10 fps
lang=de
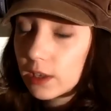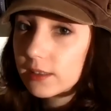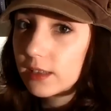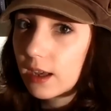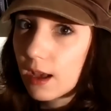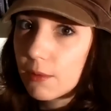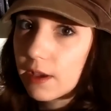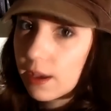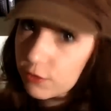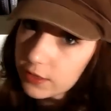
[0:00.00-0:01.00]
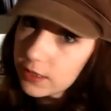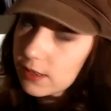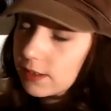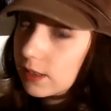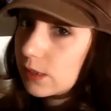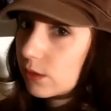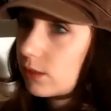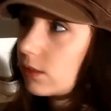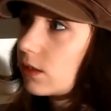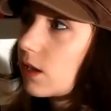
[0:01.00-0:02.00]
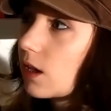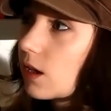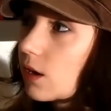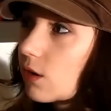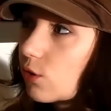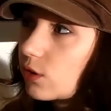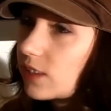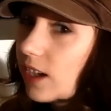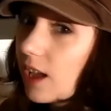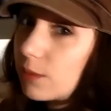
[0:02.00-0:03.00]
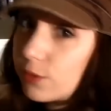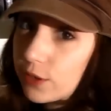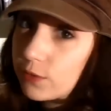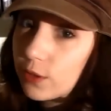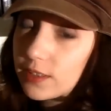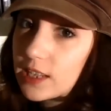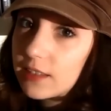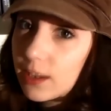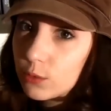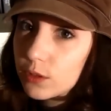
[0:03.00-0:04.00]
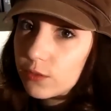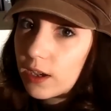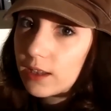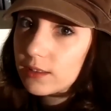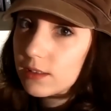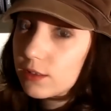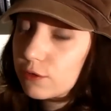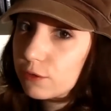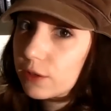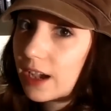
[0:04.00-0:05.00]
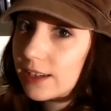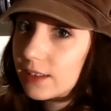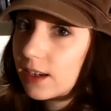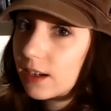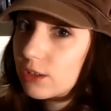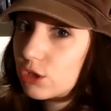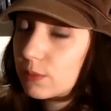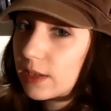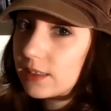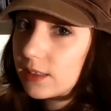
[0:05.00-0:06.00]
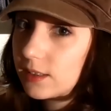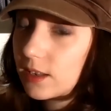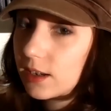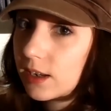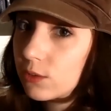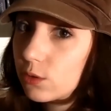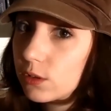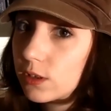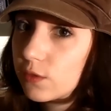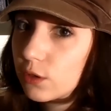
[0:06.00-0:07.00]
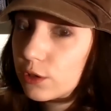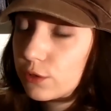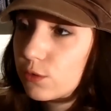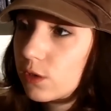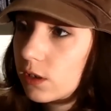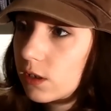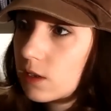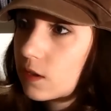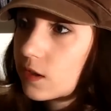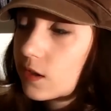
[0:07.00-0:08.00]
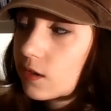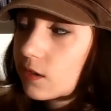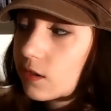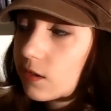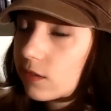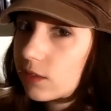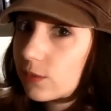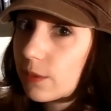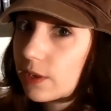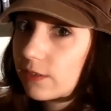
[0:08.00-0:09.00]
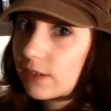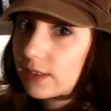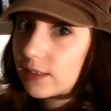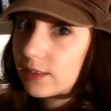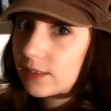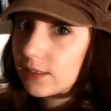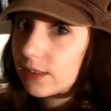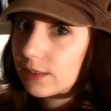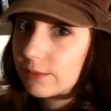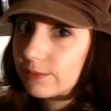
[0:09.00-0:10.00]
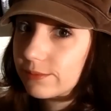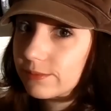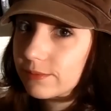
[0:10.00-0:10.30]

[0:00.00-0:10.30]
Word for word: kurze, aber heftige Liaison. Und gerade befinden wir uns in der Trennungsphase. Freitag schmeiße ich sie dann endgültig vor die Tür. Und zwar meine Weisheitszähne.